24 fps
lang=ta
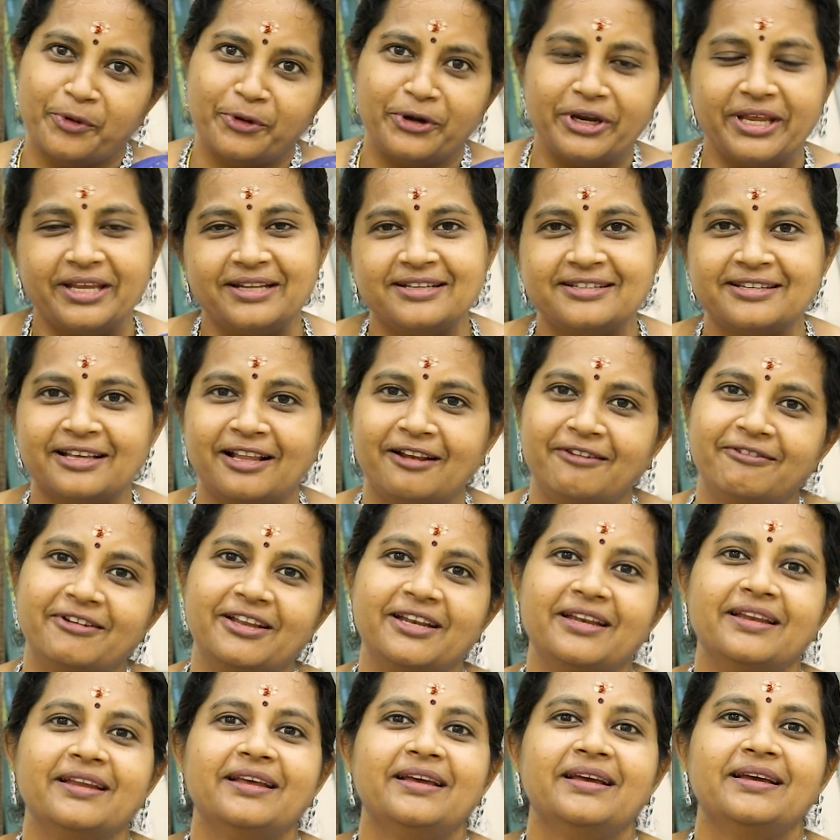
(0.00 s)
பொன்னியின்
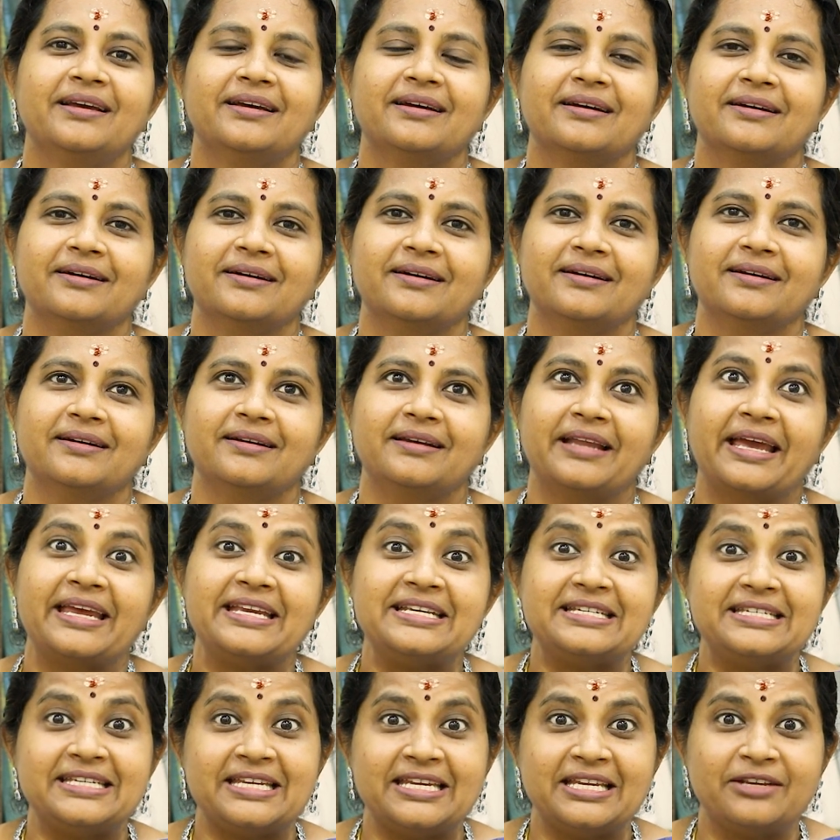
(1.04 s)
செல்வன்
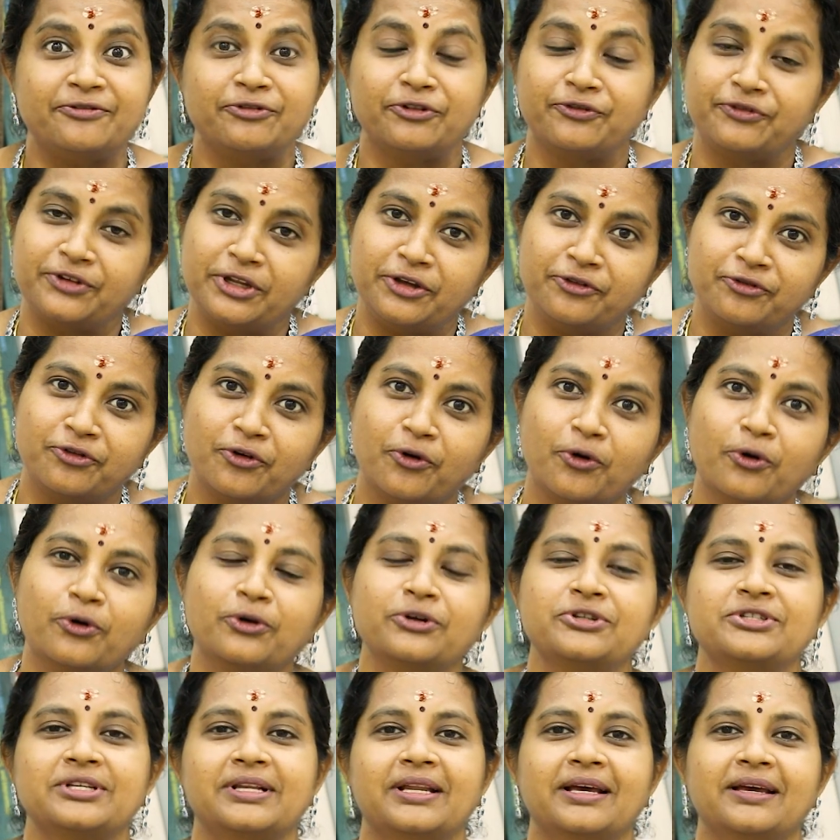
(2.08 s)
நைன்டீன் ஃபிஃப்டி
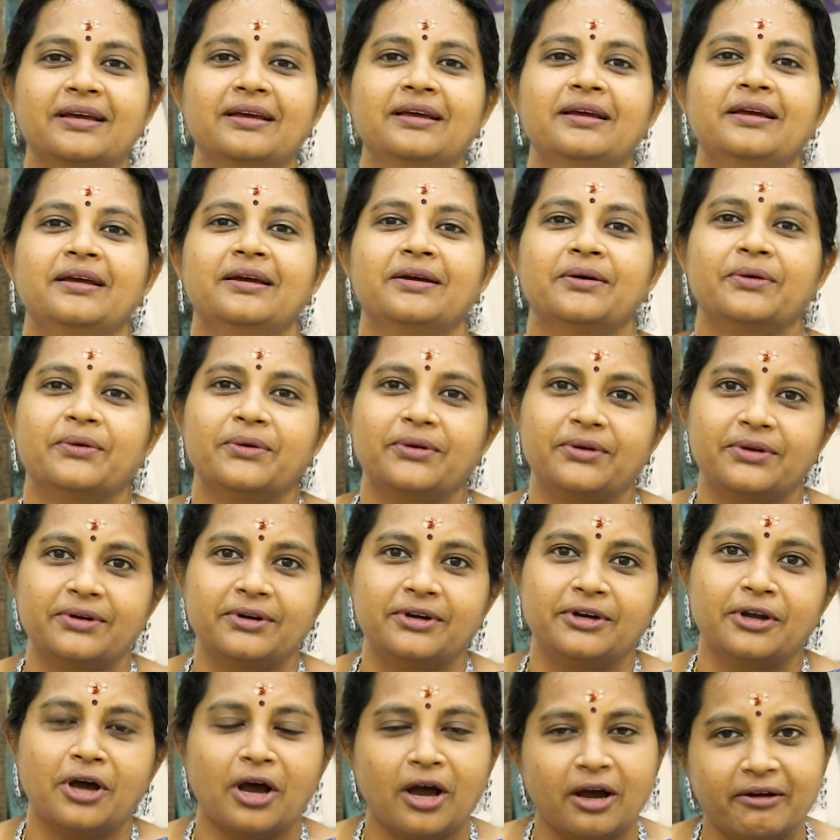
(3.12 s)
ஃபோர்ஸில் ஒரு
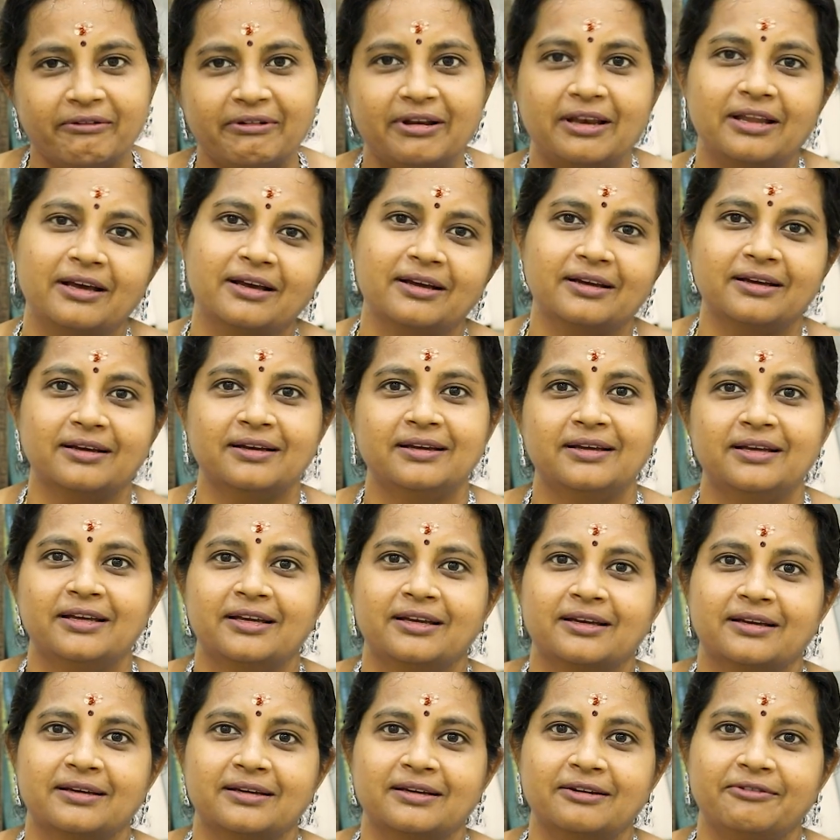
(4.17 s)

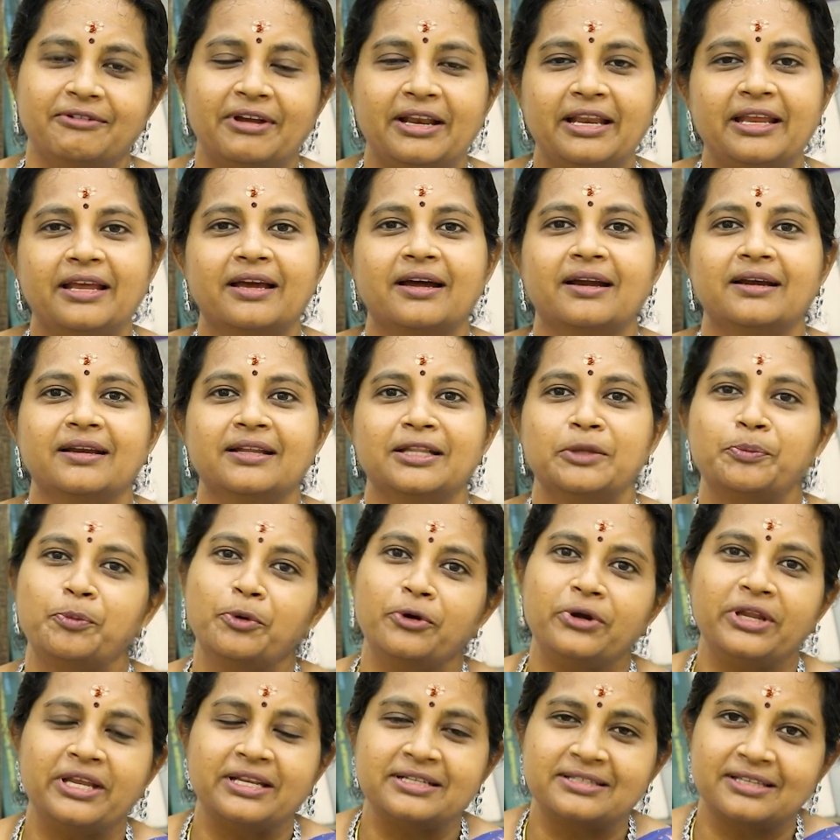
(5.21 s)
நாவலாக வெளியான அந்த
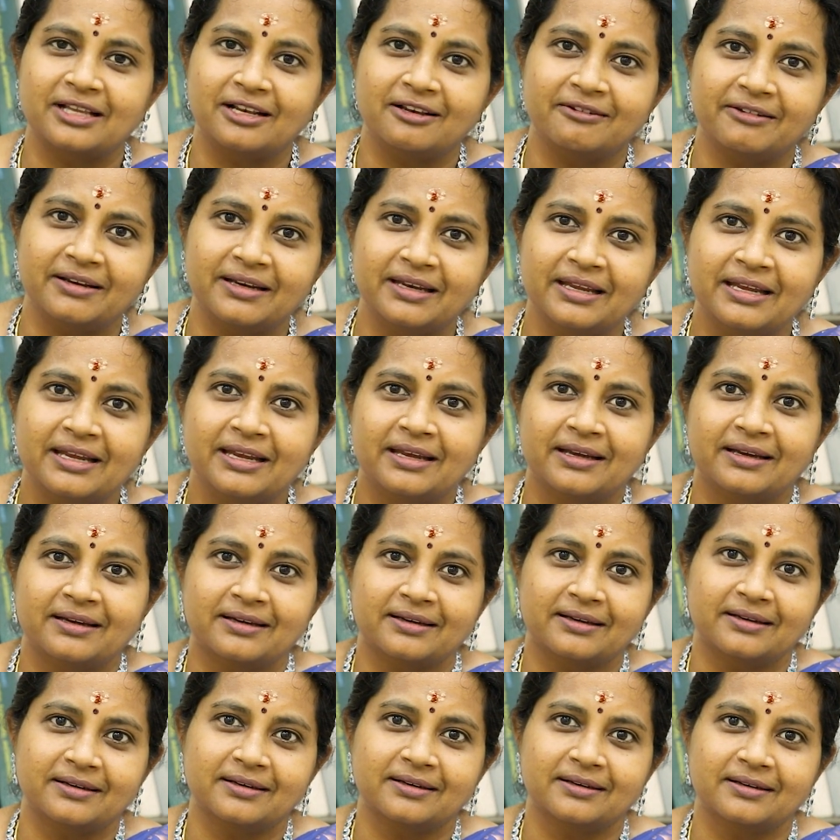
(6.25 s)
பொன்னியின் செல்வன்
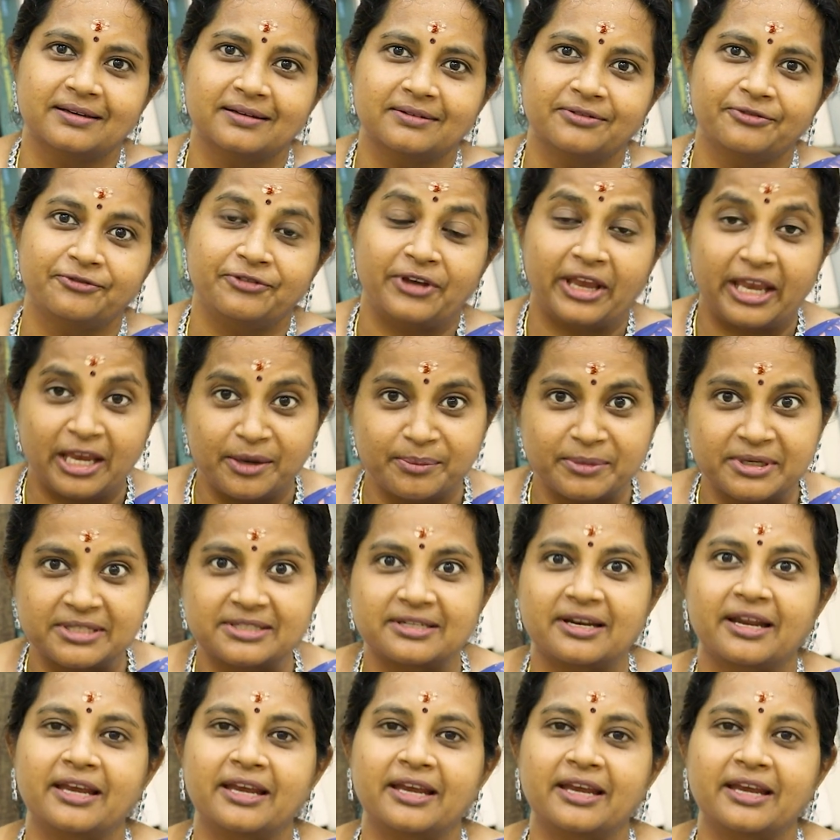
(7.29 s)
ஃபேமஸ்